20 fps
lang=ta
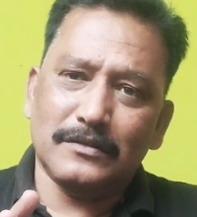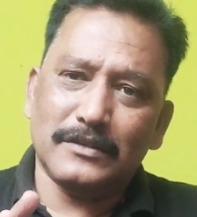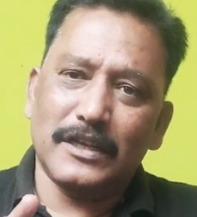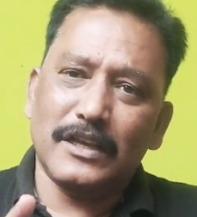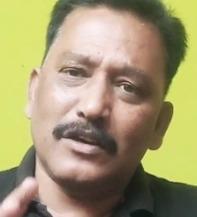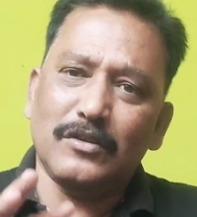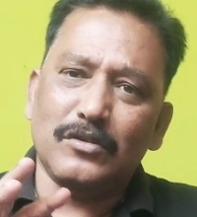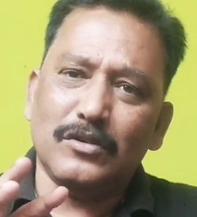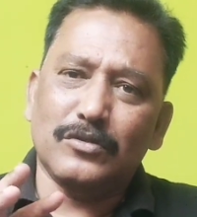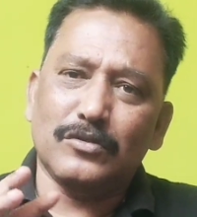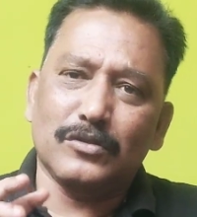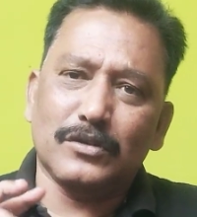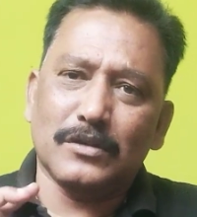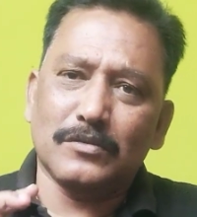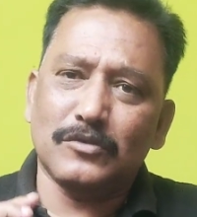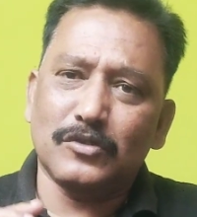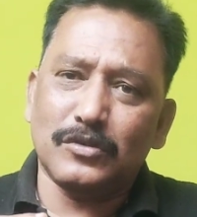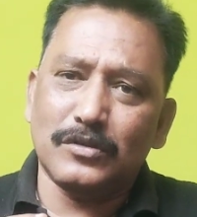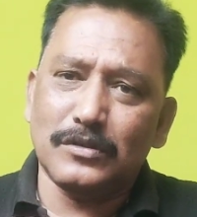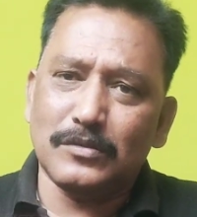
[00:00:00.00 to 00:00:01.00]
செயற்குழு
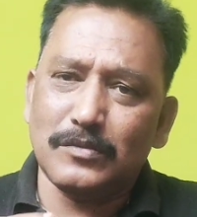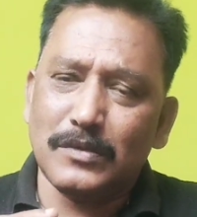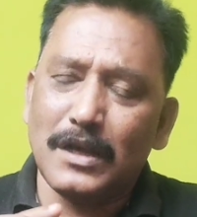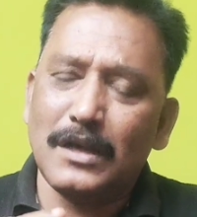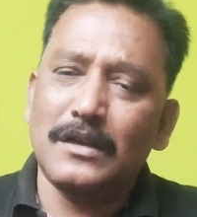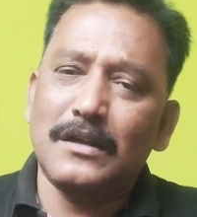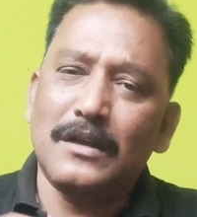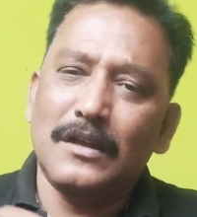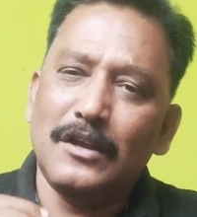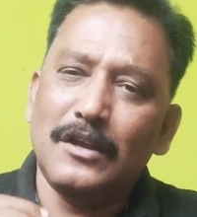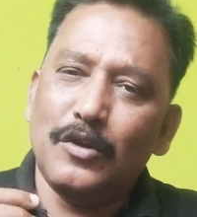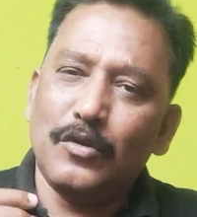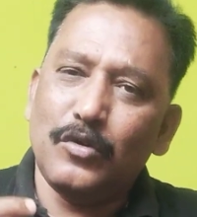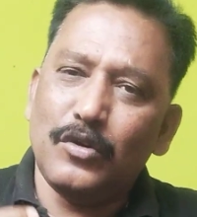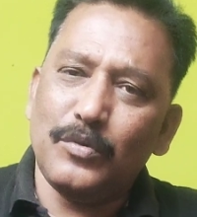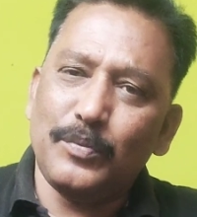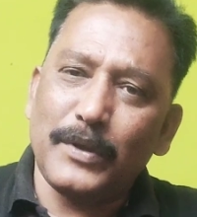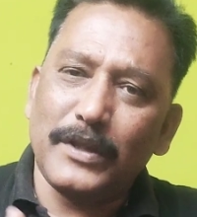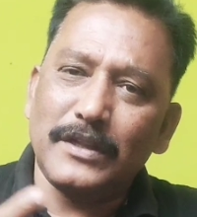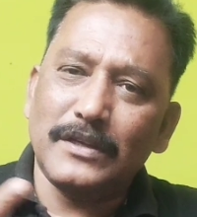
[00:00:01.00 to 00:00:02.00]
கூட்டம் கூட்டணும்னா
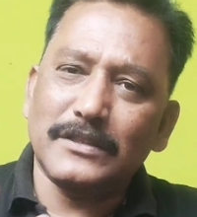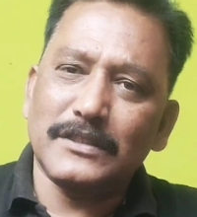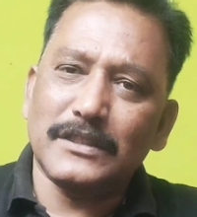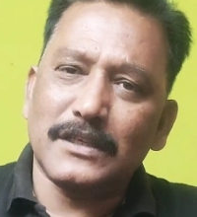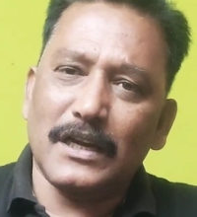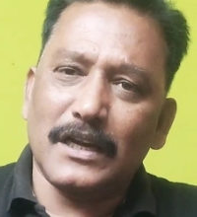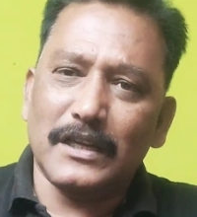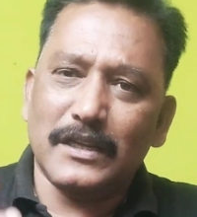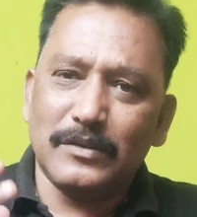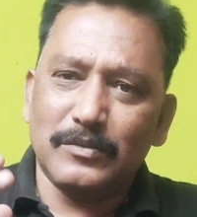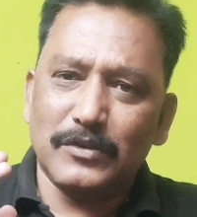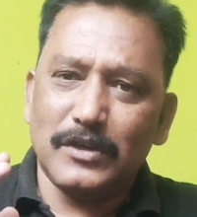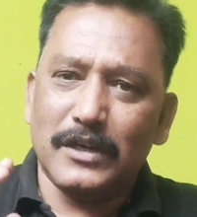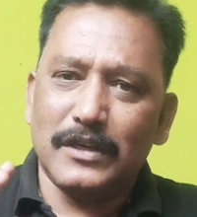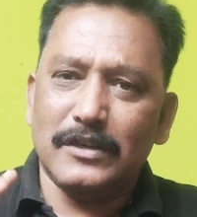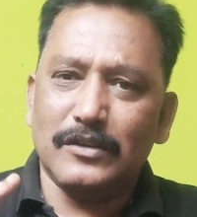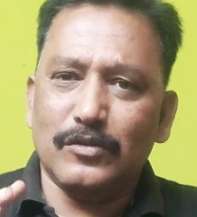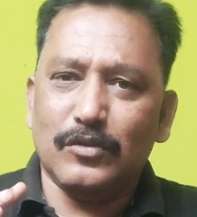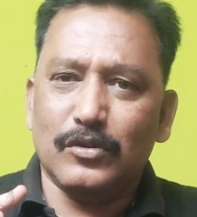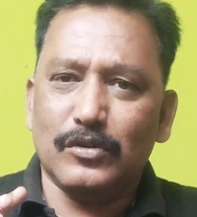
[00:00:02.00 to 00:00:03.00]
ஒரு பதினஞ்சு நாளைக்கு
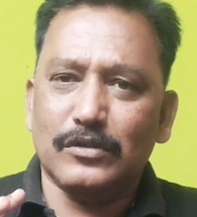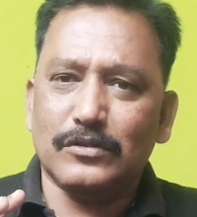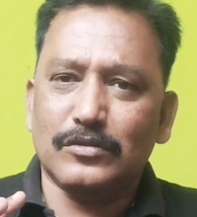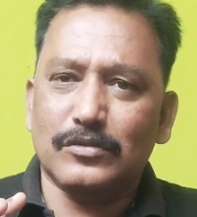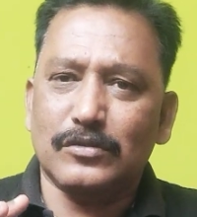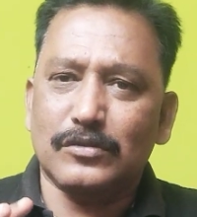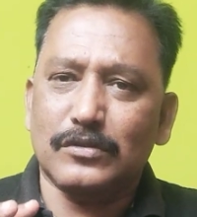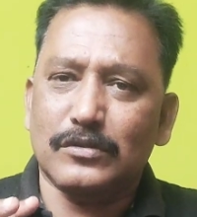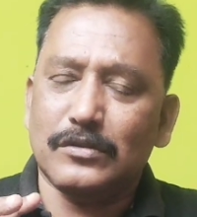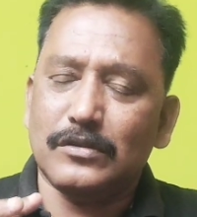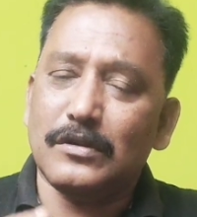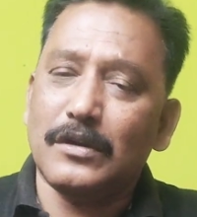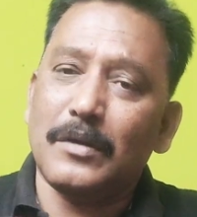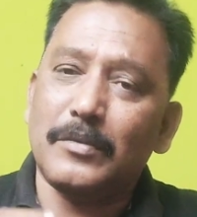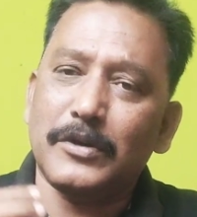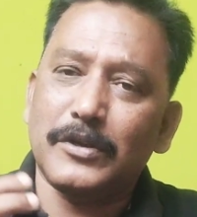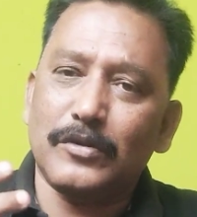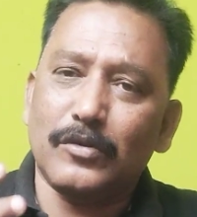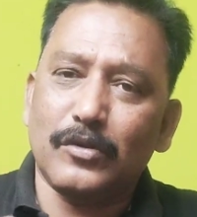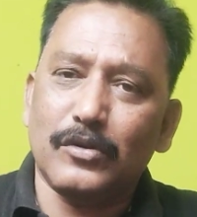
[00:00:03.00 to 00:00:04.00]
முன்னாடி நோட்டீஸ் கொடுக்கணும்
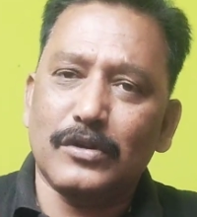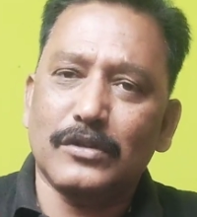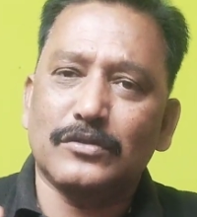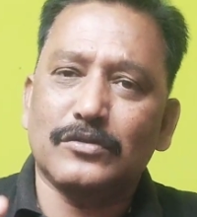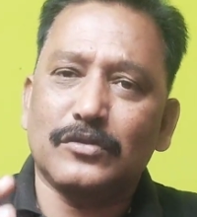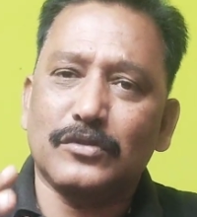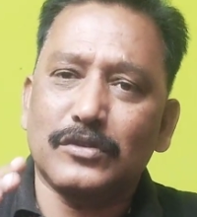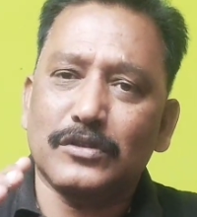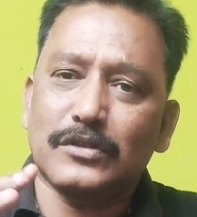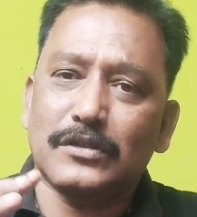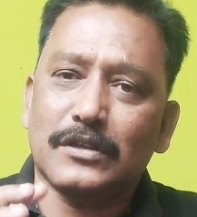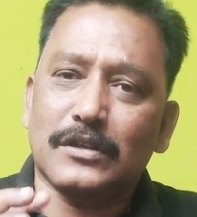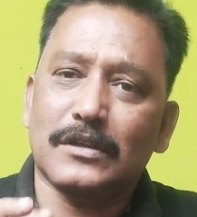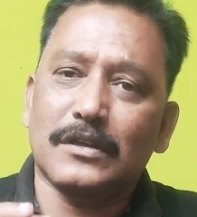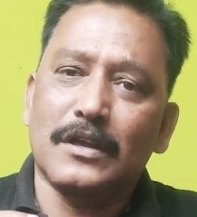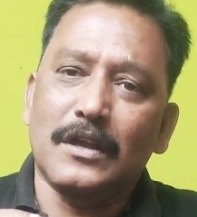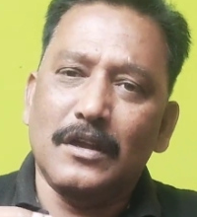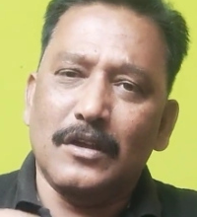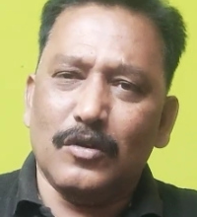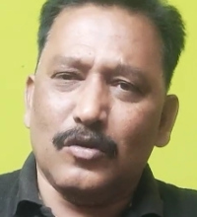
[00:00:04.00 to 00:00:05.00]
அப்படி நோட்டீஸ் கொடுத்து
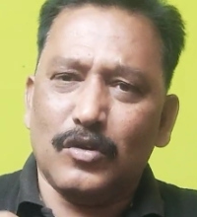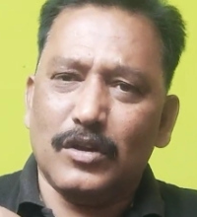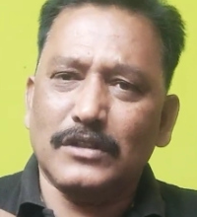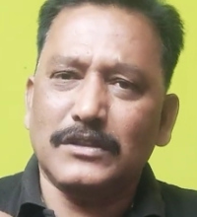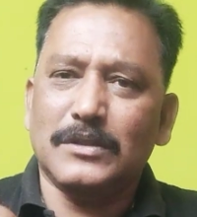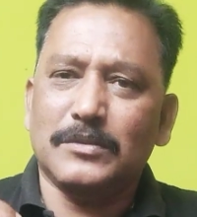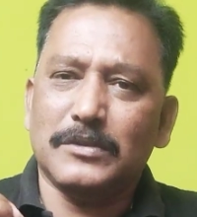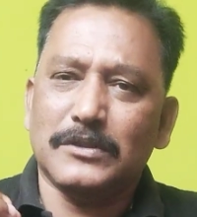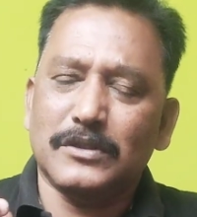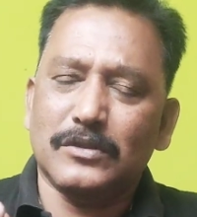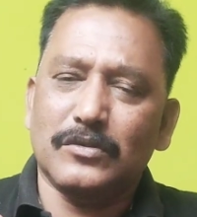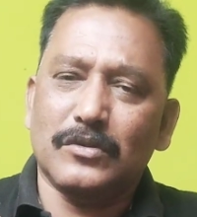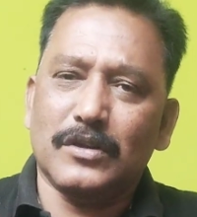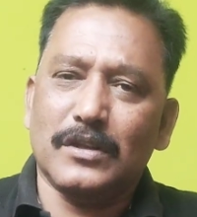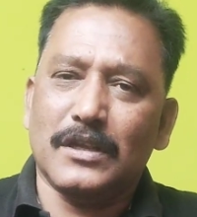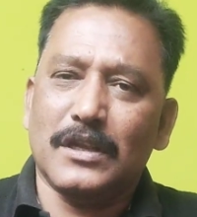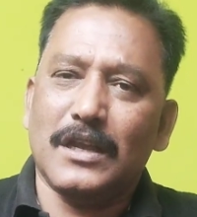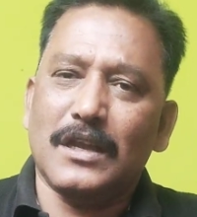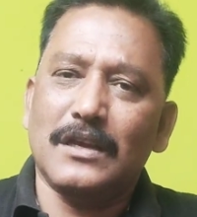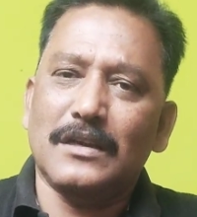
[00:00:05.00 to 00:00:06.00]
குறைஞ்சபட்சம்
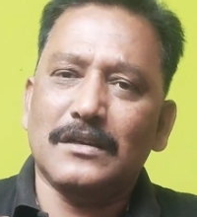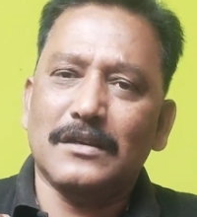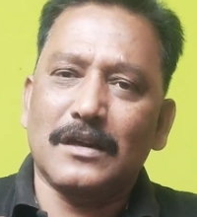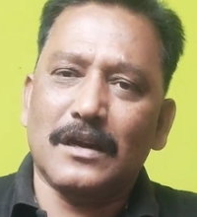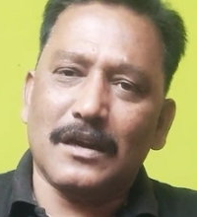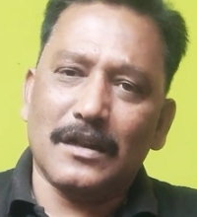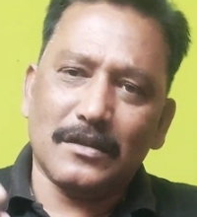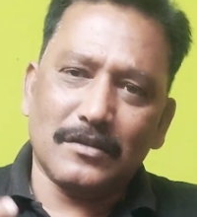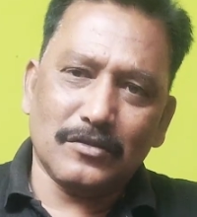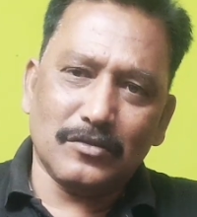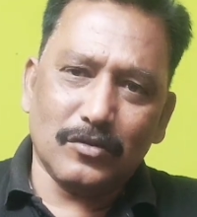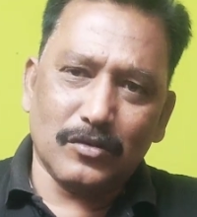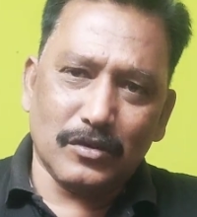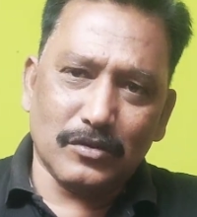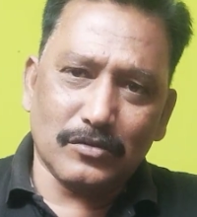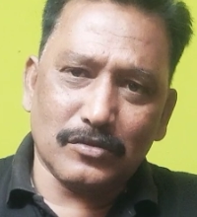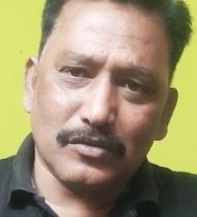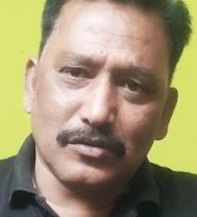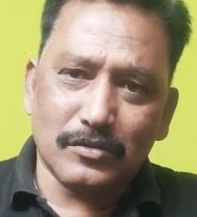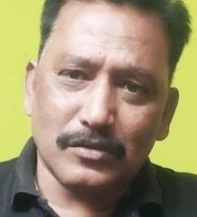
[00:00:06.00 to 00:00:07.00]
ஒரு ஏழு நாளாவது
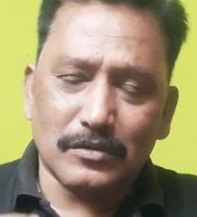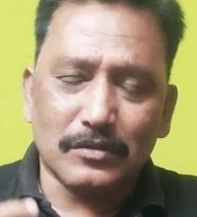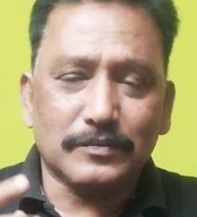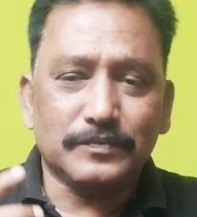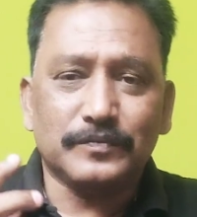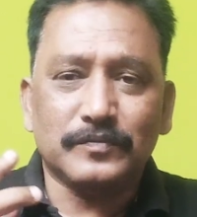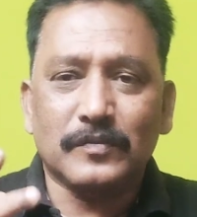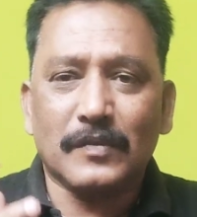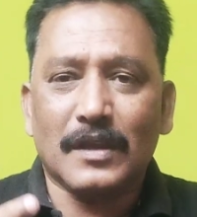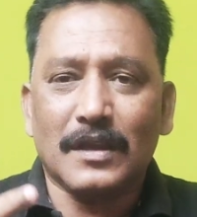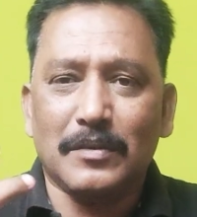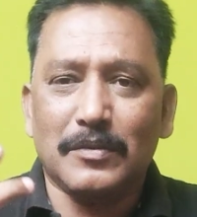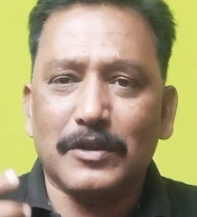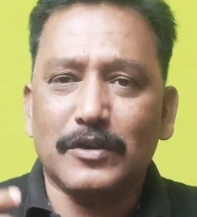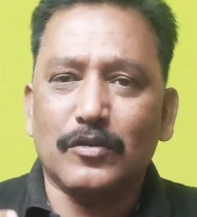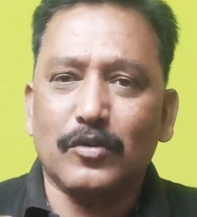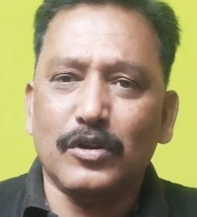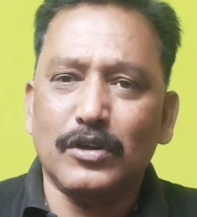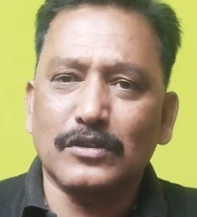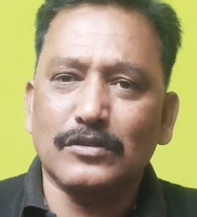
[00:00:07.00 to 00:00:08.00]
நோட்டீஸ் கொடுக்கணும் அப்படி
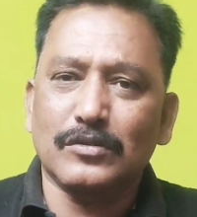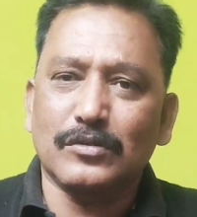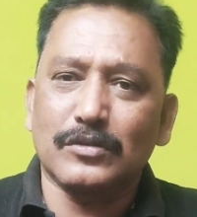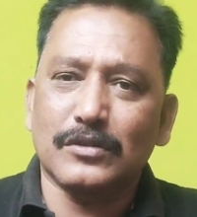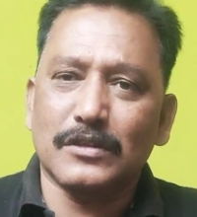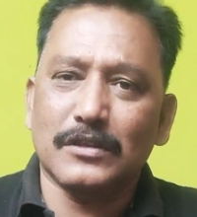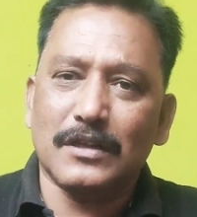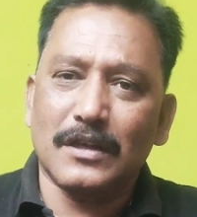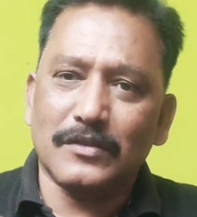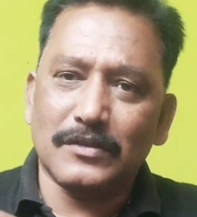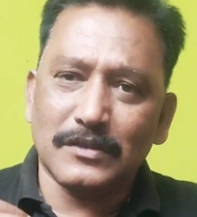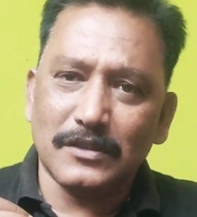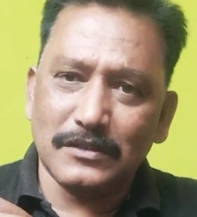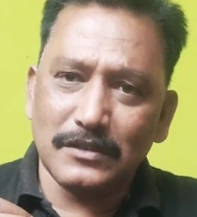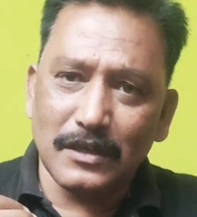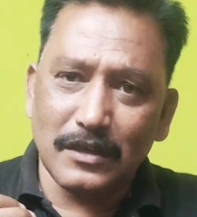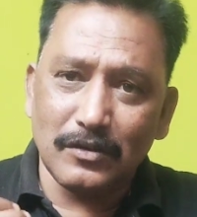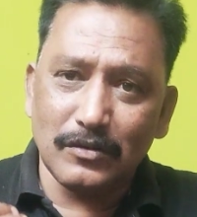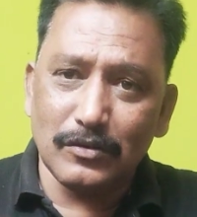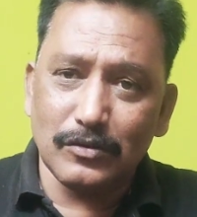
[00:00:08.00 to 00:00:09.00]
நோட்டீஸ் கொடுத்து தான் வந்து
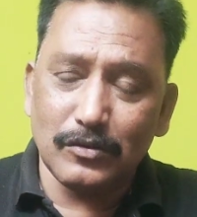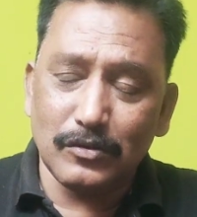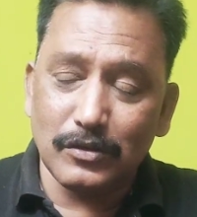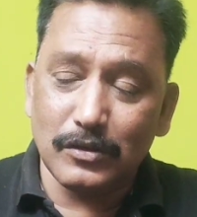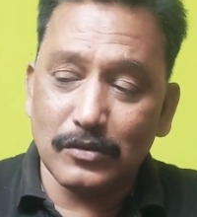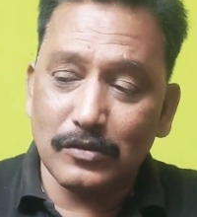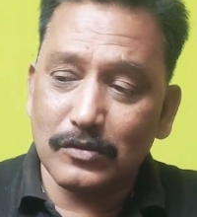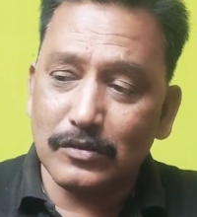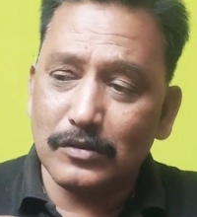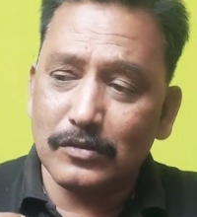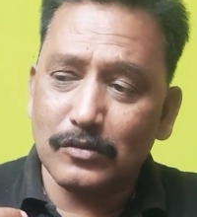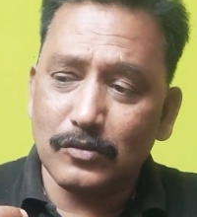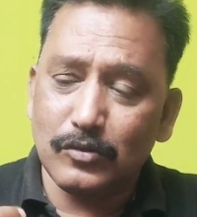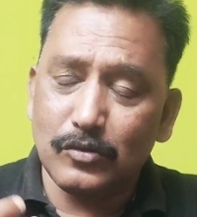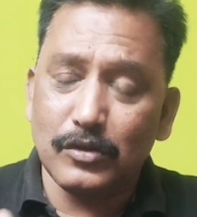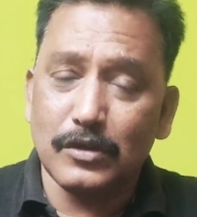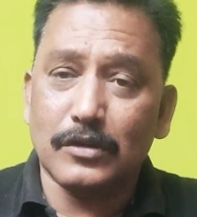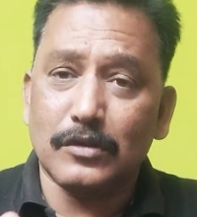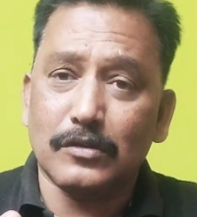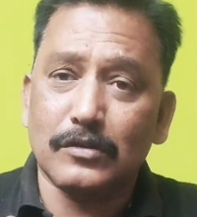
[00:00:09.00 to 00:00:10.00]
செயற்குழு கூட்டணும்
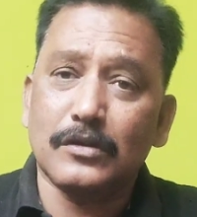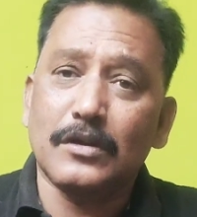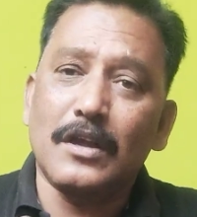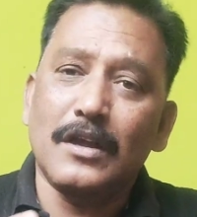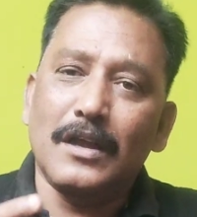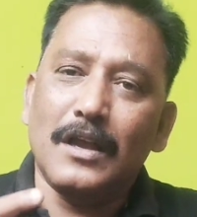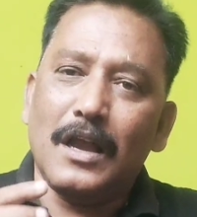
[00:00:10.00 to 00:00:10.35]
கூடணும்